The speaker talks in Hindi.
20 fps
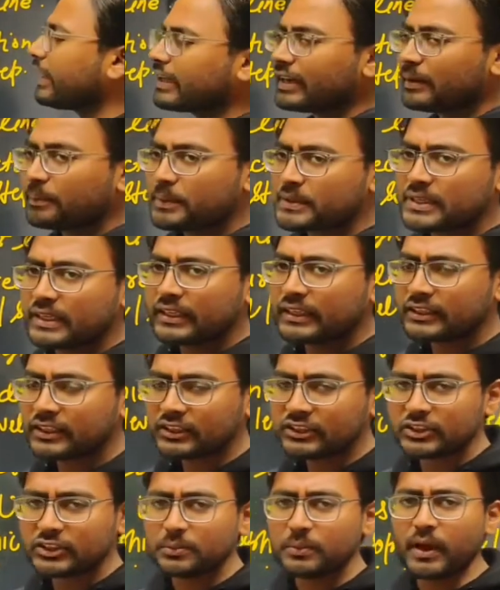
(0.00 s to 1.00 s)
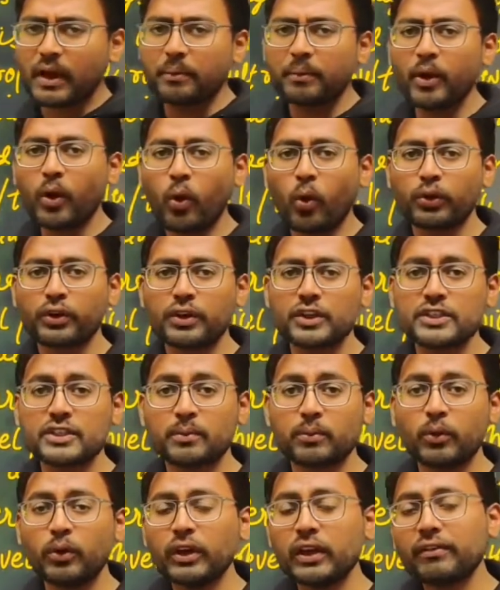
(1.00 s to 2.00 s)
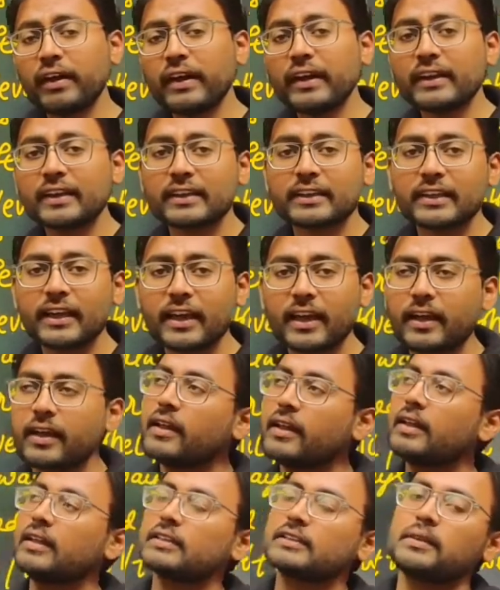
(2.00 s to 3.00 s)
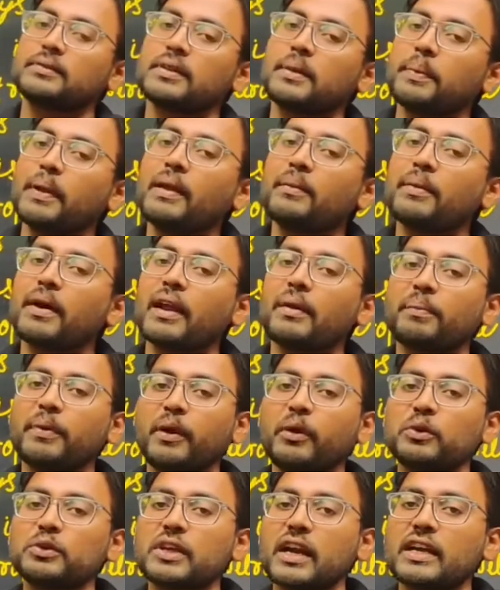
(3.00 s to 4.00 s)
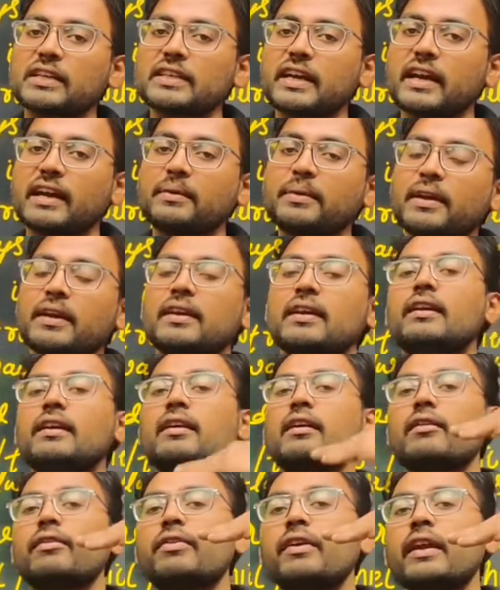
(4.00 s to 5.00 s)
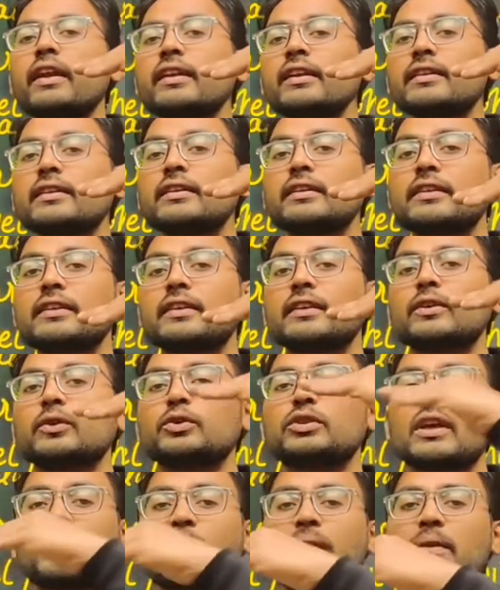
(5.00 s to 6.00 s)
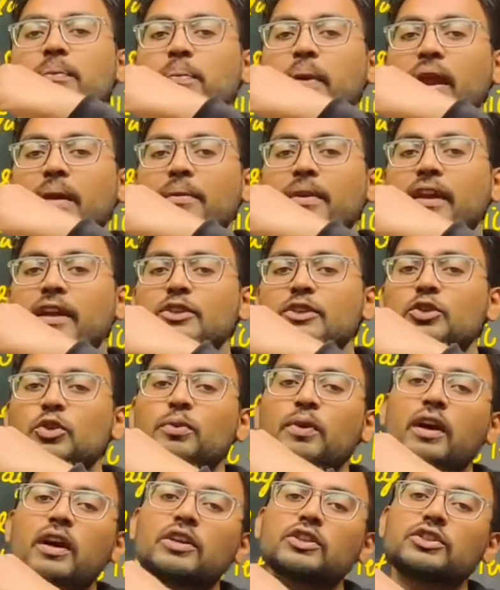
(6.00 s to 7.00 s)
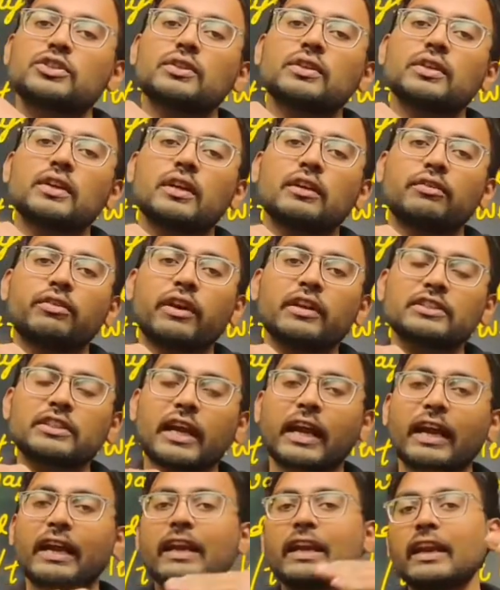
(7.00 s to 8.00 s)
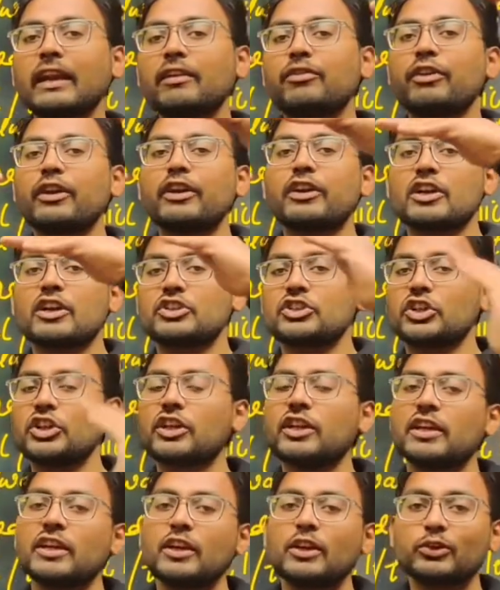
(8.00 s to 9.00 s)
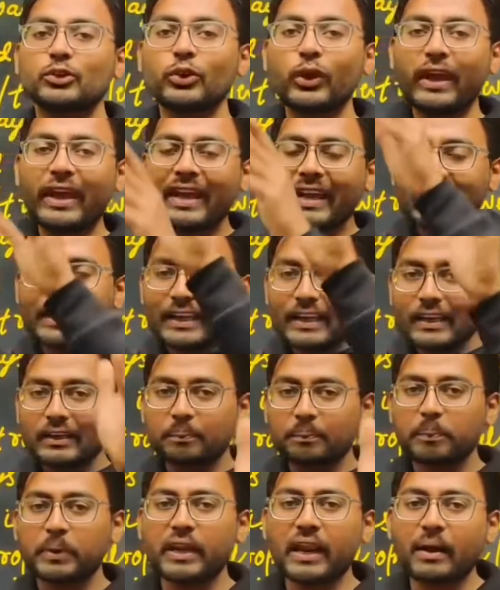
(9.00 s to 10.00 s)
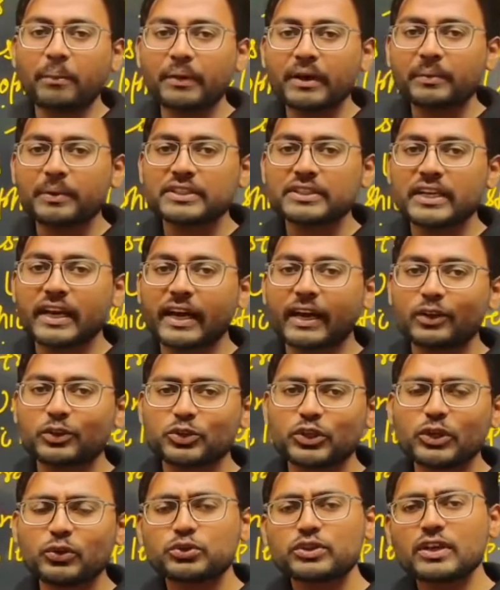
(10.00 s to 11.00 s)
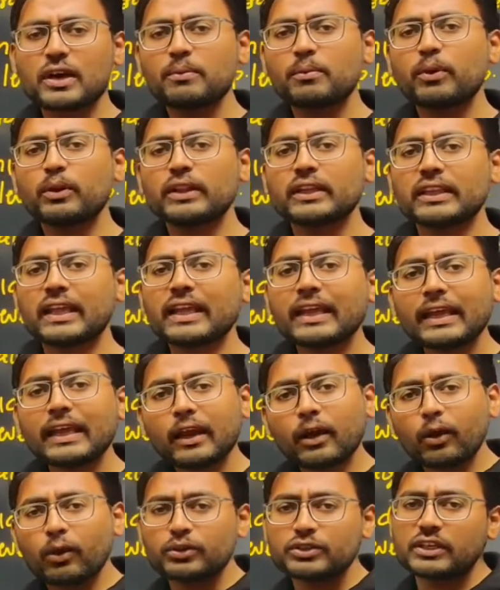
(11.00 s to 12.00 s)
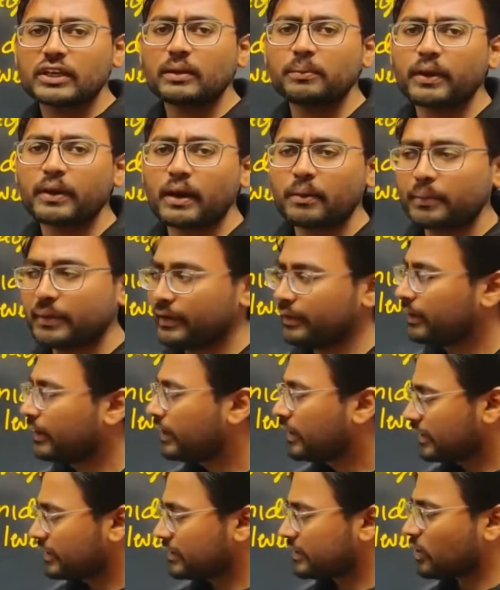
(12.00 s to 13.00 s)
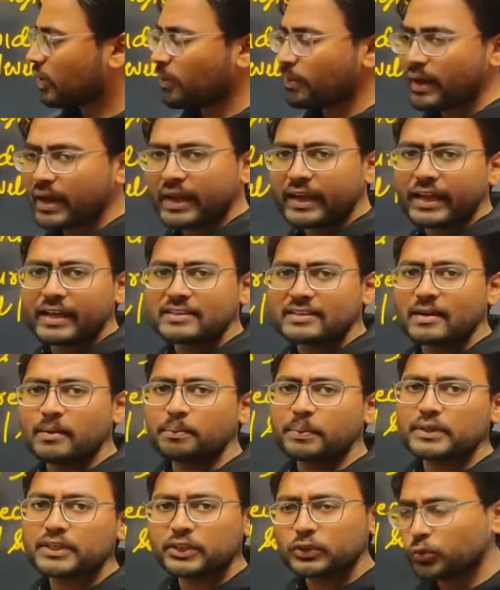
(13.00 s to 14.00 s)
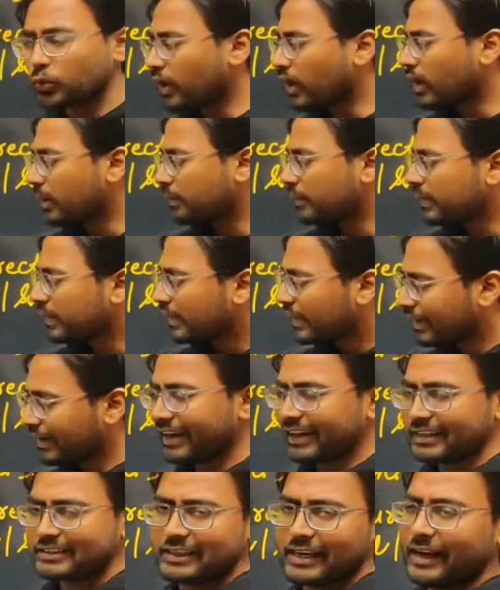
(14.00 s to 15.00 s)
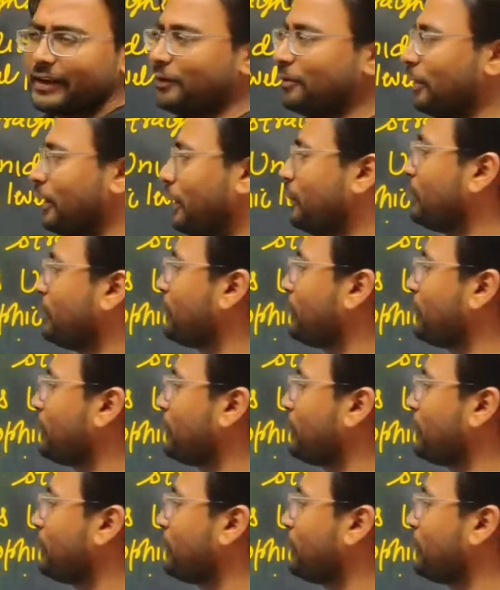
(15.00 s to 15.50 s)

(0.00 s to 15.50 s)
एक रिप्रेजेंटेशन जिसमें हमने ऑर्गेनिज्म को डिवाइड कर दिया है सबसे पहले हमारा प्रोड्यूसर आ जाएगा भाई फिर उसके बाद प्राइमरी कंज्यूमर्स फिर सेकेंडरी फिर टर्शरी तो एक पिरामिड बन जाएगा उसे उसे हम बोल देते हैं इकोलॉजिकल पिरामिड इसको मैं एक एग्जांपल से दूंगा अभी नेक्स्ट स्लाइड में